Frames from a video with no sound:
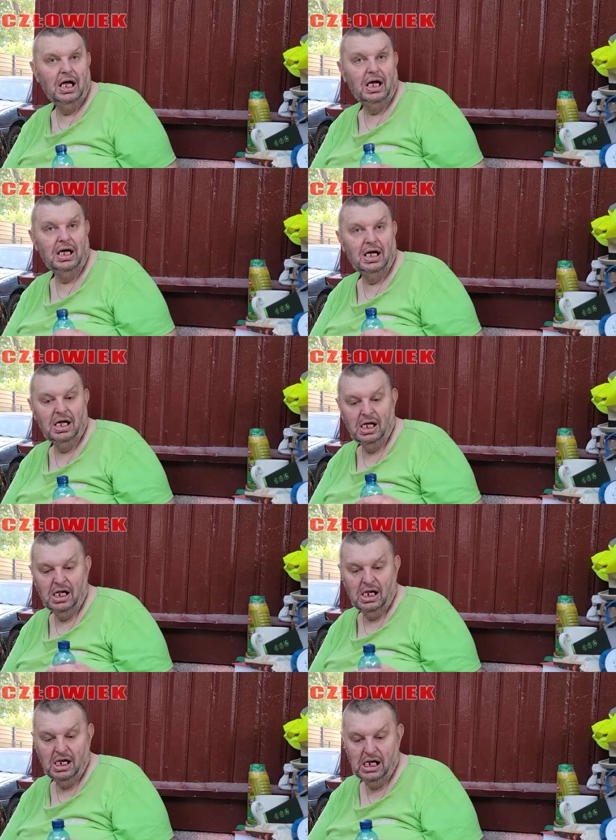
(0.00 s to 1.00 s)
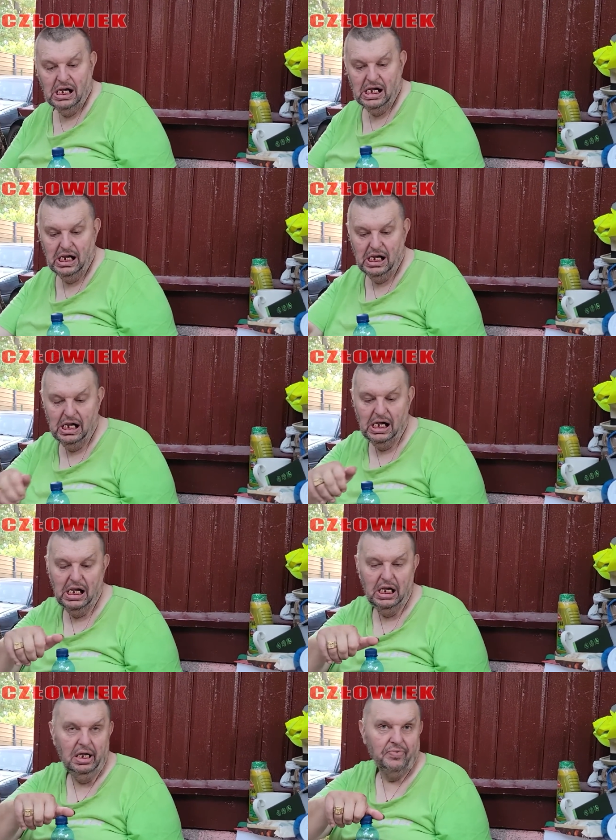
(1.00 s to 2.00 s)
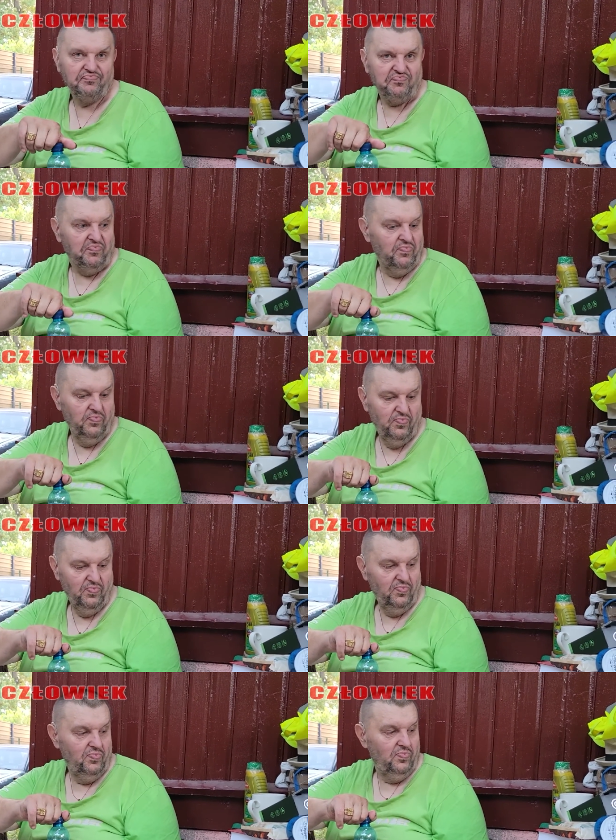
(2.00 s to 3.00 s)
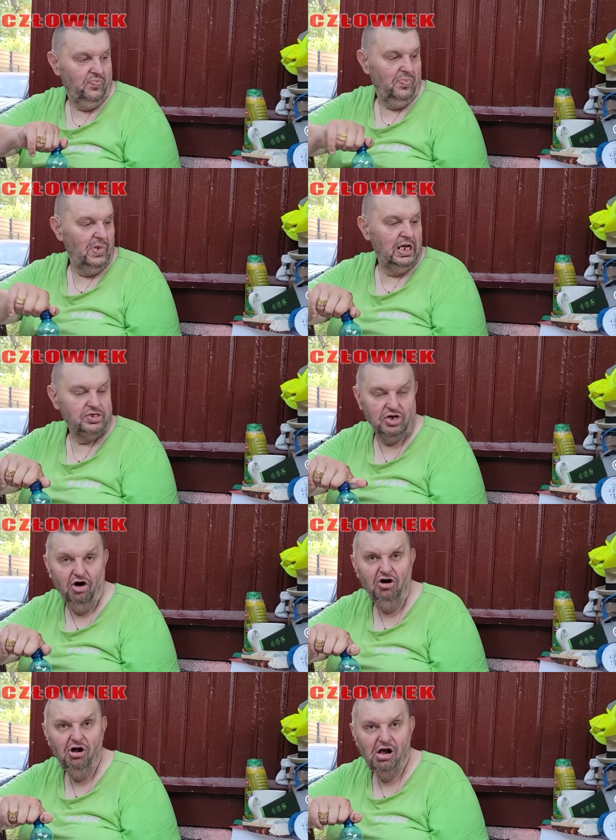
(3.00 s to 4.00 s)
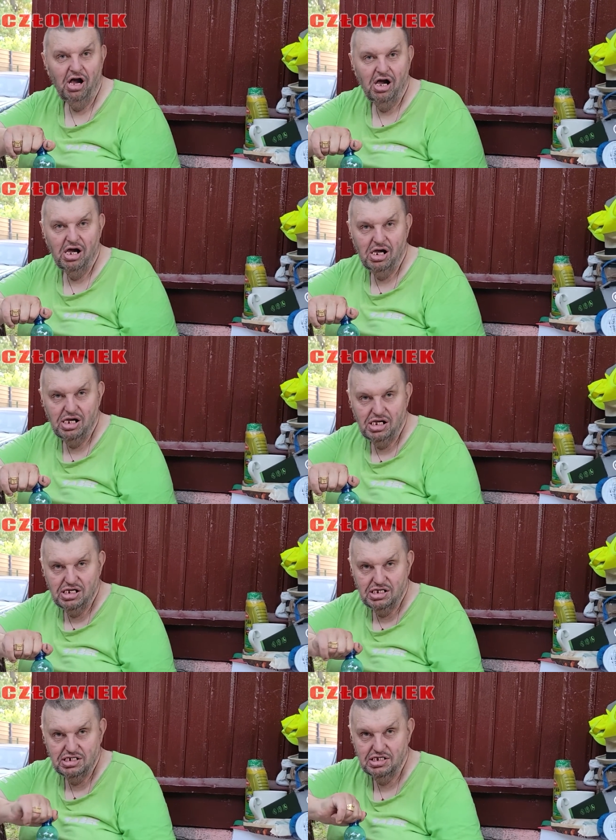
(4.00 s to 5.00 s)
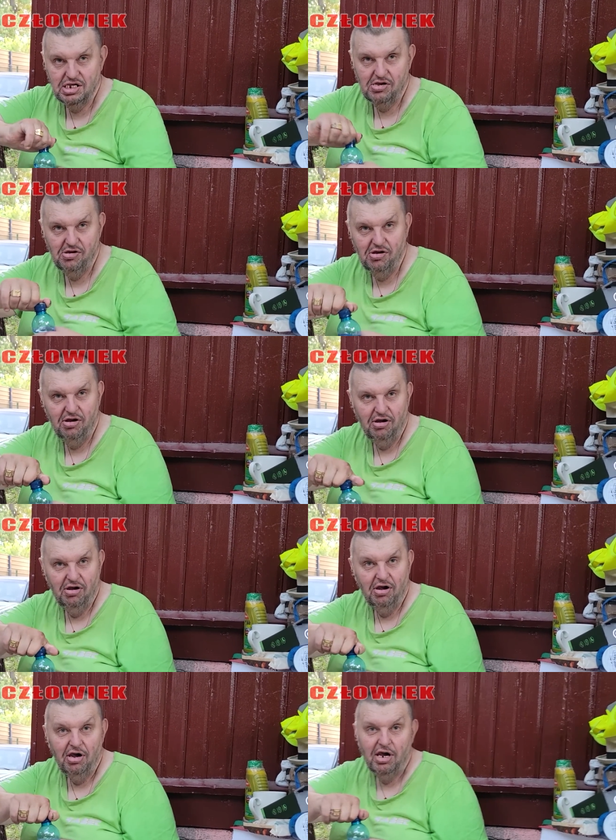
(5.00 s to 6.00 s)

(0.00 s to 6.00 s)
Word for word: No, jak takiego będzie miał klienta jak ty, to nie daj Bóg. Co? Takiego klienta jak ty będzie miał, to nie daj Bóg.